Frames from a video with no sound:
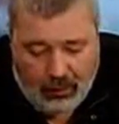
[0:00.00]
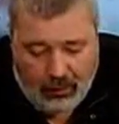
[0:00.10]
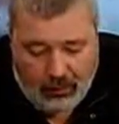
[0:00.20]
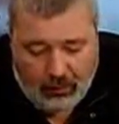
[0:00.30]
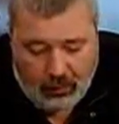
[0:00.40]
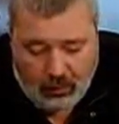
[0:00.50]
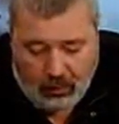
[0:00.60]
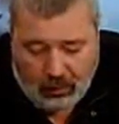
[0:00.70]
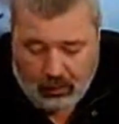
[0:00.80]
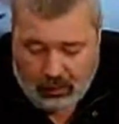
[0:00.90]
Э, но
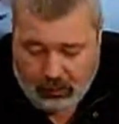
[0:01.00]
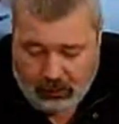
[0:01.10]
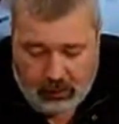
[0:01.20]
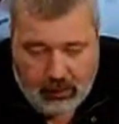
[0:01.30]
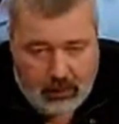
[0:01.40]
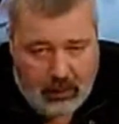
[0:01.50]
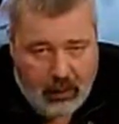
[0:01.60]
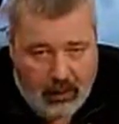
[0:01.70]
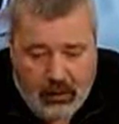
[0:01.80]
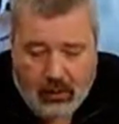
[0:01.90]
смотрите,
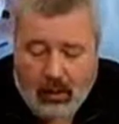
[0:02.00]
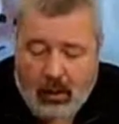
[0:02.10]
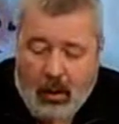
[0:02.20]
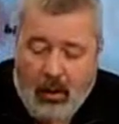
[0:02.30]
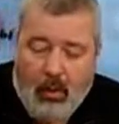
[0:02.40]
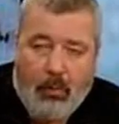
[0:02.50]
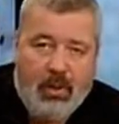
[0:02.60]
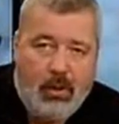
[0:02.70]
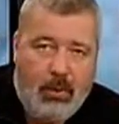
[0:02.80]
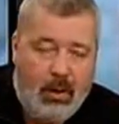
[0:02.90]
Захарченко
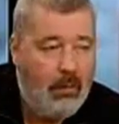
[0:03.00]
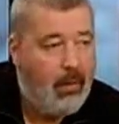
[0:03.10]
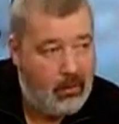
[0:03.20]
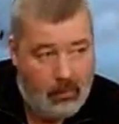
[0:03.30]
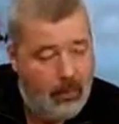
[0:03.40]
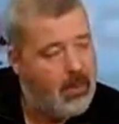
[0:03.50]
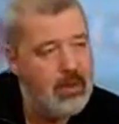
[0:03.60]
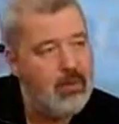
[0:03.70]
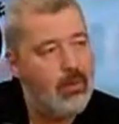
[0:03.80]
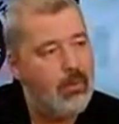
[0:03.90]
про себя говорит, вот
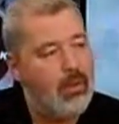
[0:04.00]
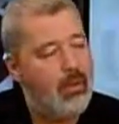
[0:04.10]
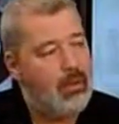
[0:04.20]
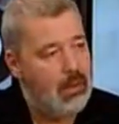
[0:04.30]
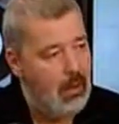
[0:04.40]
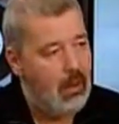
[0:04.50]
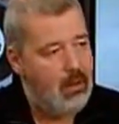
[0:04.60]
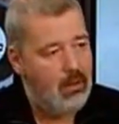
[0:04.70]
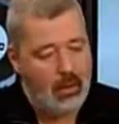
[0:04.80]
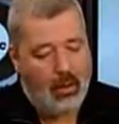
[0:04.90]
обратите внимание,
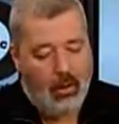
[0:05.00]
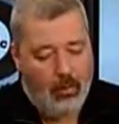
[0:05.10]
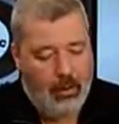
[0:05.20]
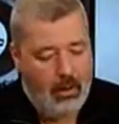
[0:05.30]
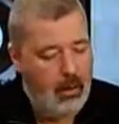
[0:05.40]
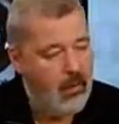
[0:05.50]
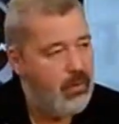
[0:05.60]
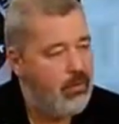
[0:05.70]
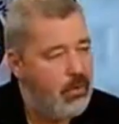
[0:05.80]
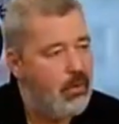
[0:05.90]
Захарченко,
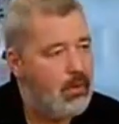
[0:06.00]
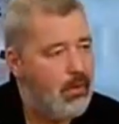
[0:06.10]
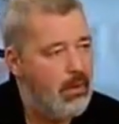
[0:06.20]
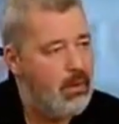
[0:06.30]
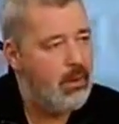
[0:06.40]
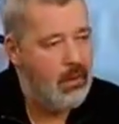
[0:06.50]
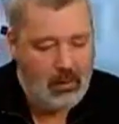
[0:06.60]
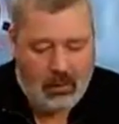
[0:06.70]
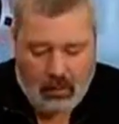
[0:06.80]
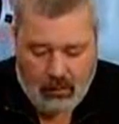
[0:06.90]
проигравший все на свете
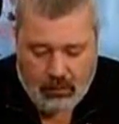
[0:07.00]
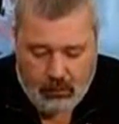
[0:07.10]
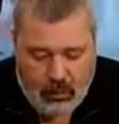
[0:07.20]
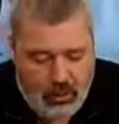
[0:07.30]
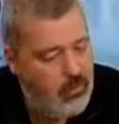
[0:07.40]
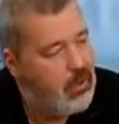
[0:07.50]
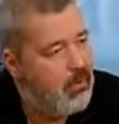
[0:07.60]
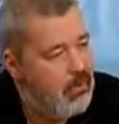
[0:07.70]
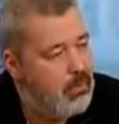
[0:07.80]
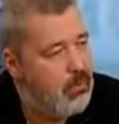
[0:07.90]
и
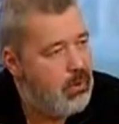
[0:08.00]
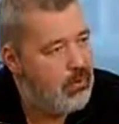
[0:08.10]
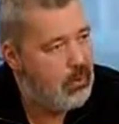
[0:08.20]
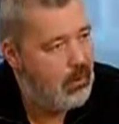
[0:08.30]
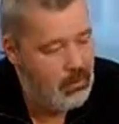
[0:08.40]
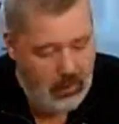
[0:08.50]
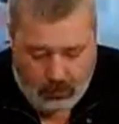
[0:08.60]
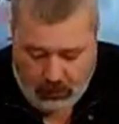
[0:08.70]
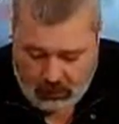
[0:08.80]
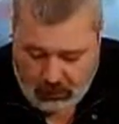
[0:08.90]
возбудивший, возмутивший
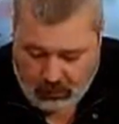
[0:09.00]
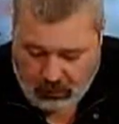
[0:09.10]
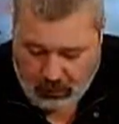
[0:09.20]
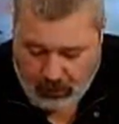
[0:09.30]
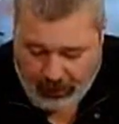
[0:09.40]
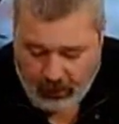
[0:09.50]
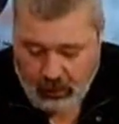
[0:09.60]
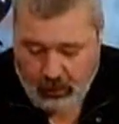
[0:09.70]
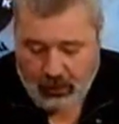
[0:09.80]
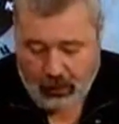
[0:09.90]
людей министр,
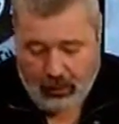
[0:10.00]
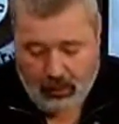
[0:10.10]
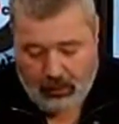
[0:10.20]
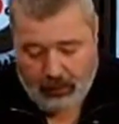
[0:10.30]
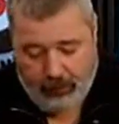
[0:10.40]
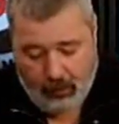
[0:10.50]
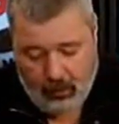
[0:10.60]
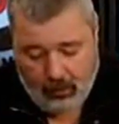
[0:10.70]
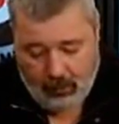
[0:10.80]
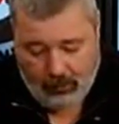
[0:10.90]
когда
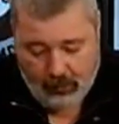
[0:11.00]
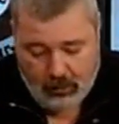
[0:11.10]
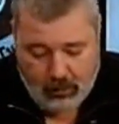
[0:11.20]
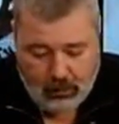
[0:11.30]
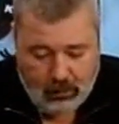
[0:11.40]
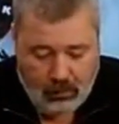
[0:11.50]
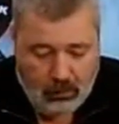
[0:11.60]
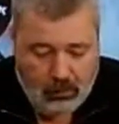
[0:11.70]
значит,